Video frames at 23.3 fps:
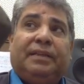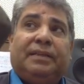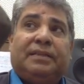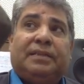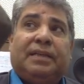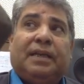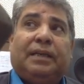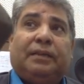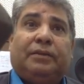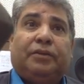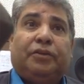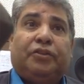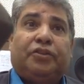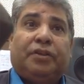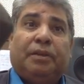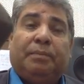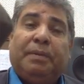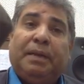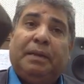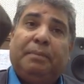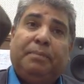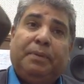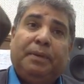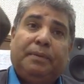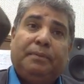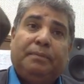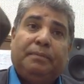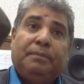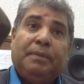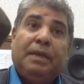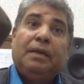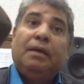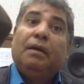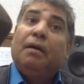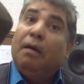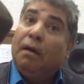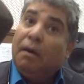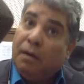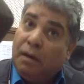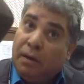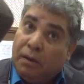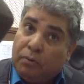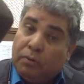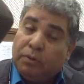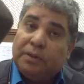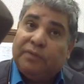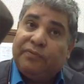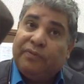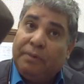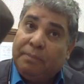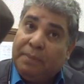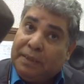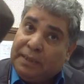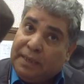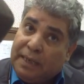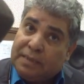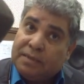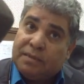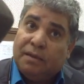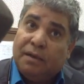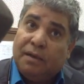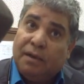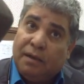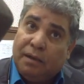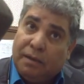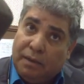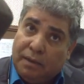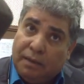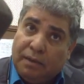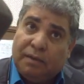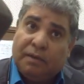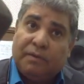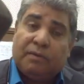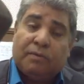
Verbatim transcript: اذاعه انت كنت ايه في المدرسه ولا ايه كنت آه تلميذ كنت في المدرسه, المدرسة. اه مم.